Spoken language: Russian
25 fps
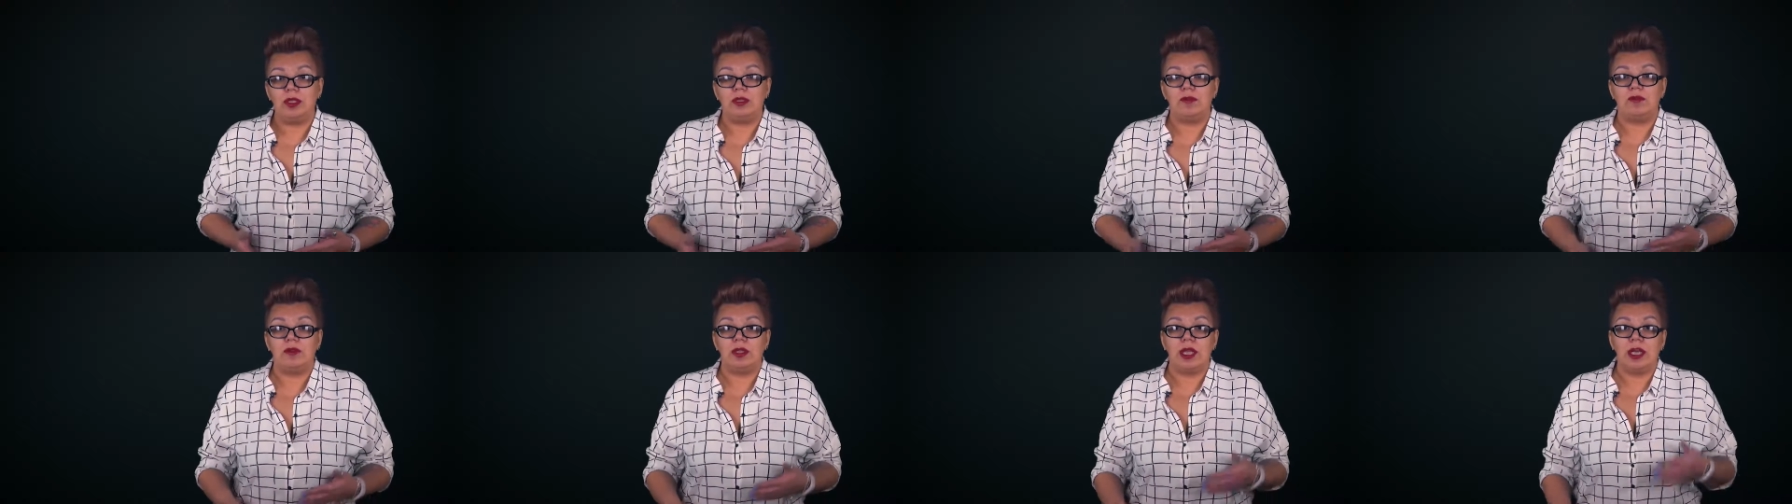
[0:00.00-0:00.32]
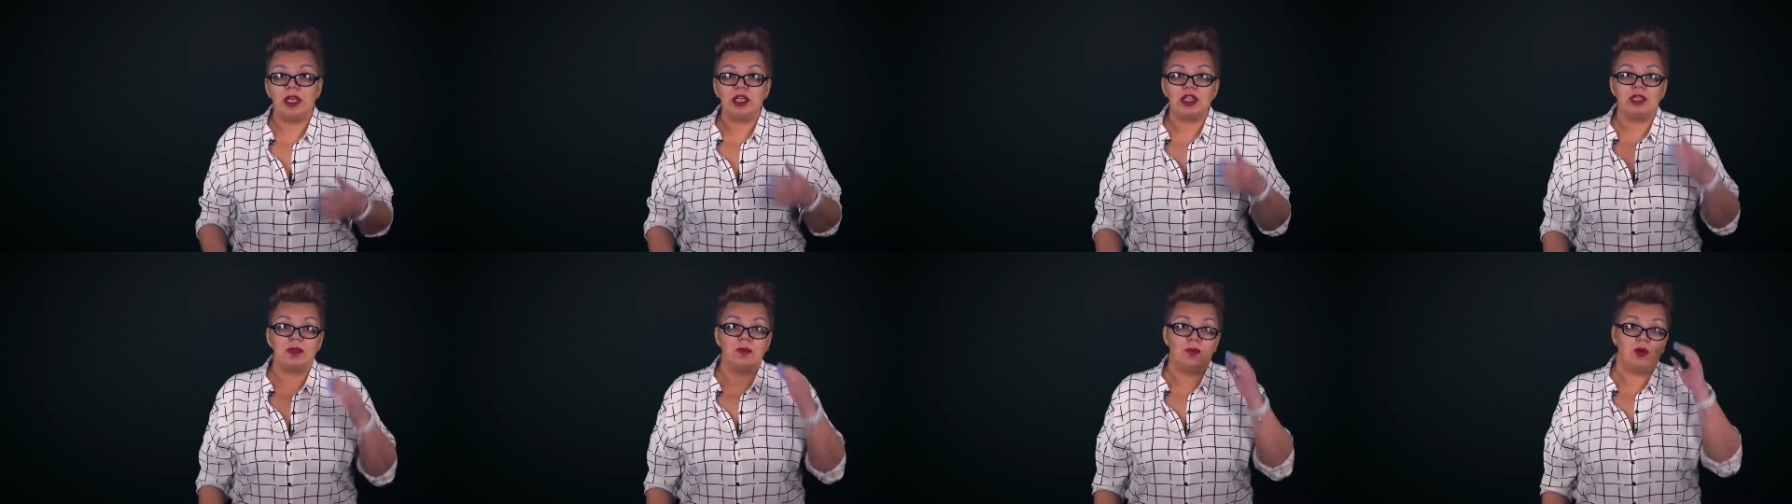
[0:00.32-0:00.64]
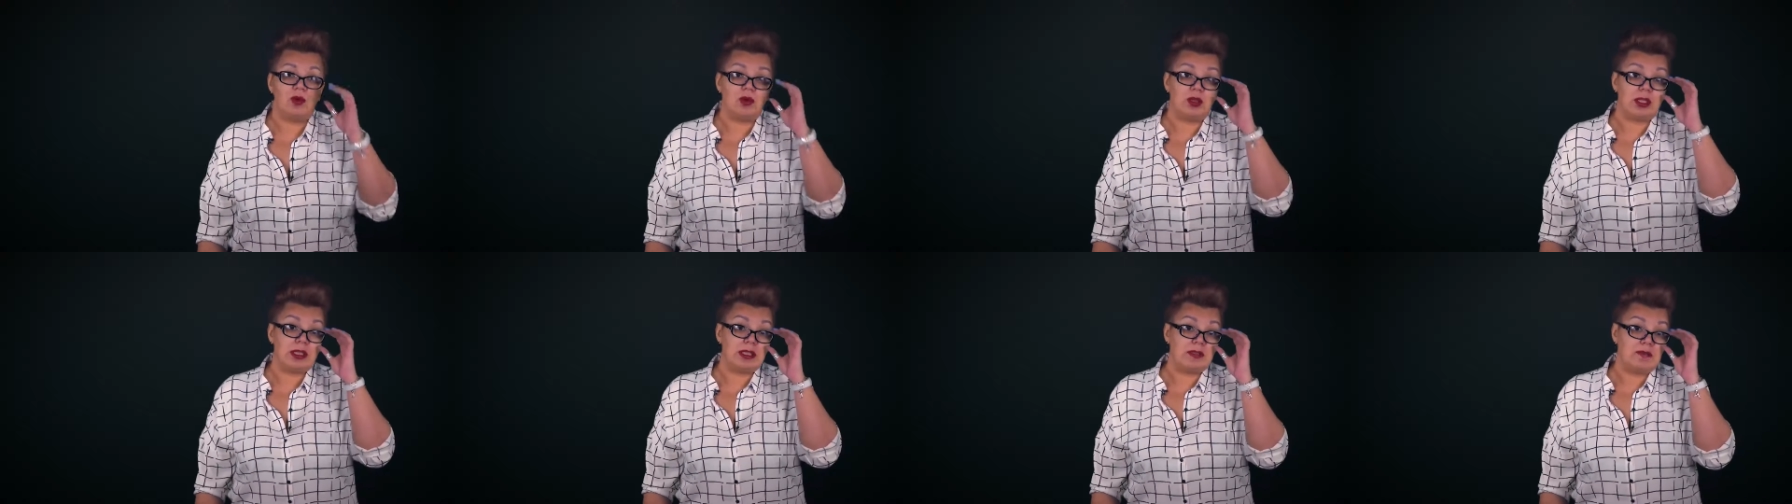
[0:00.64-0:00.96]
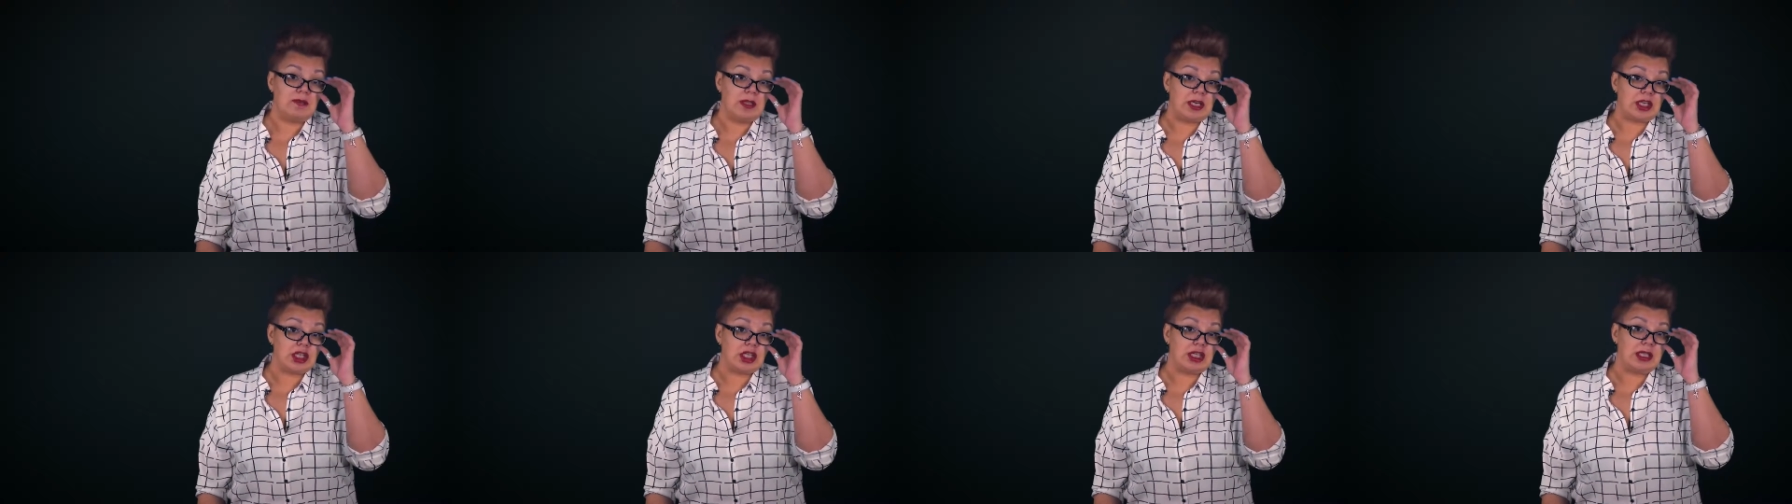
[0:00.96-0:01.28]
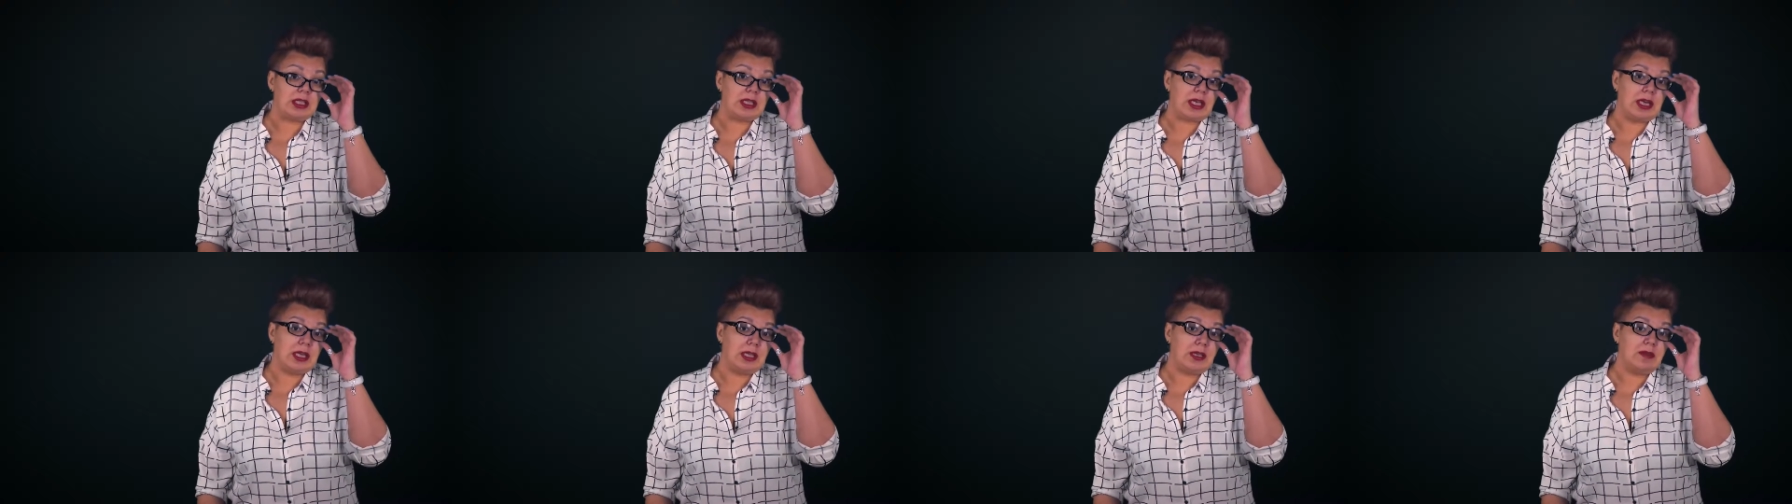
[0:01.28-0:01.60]
и в нашем городе, и в нашей
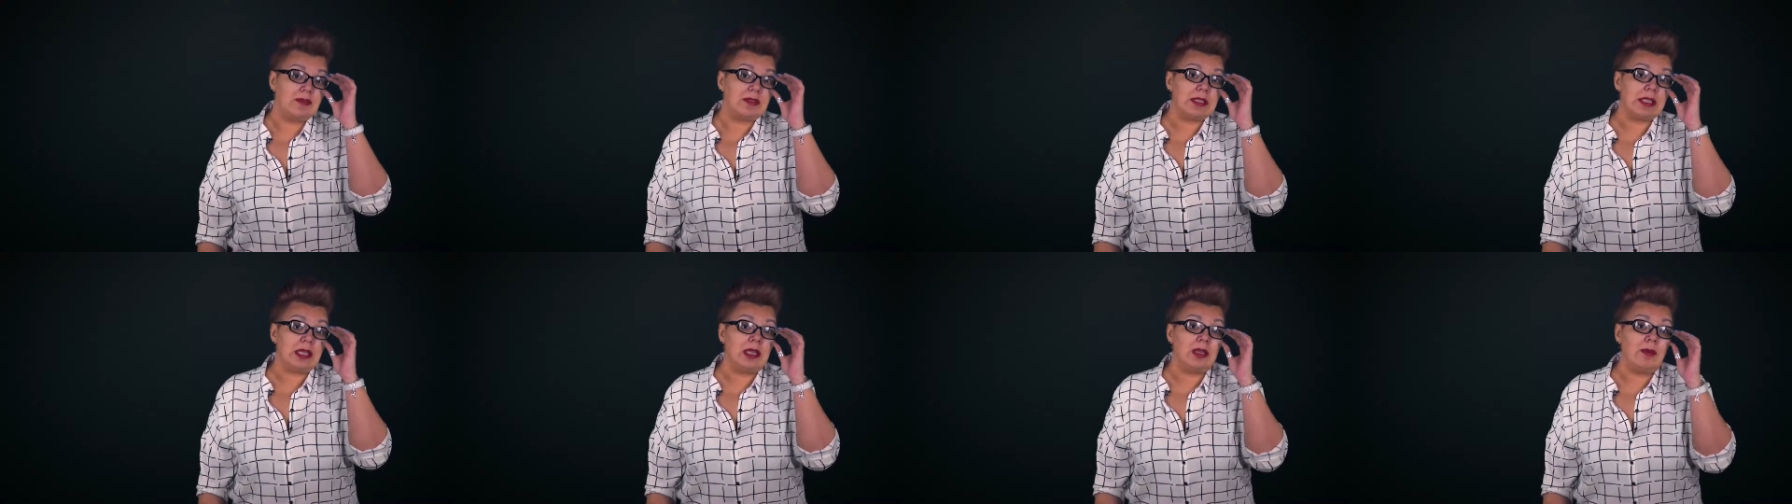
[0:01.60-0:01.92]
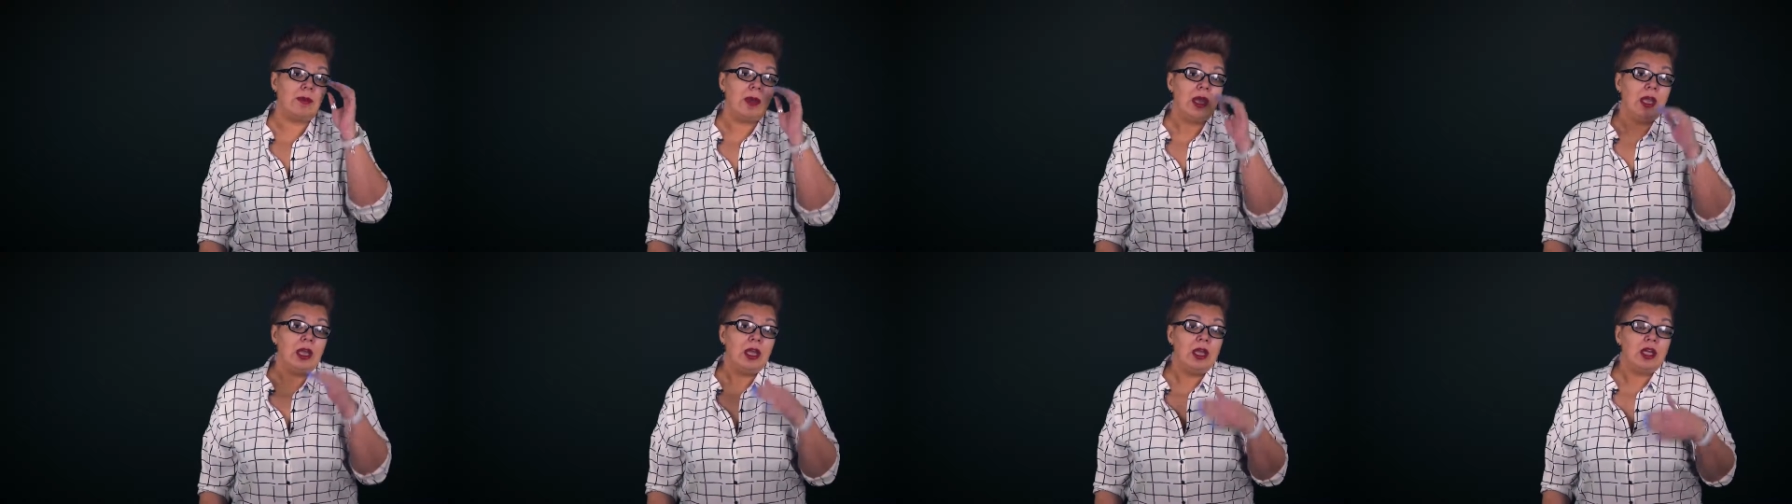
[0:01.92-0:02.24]
стране в целом,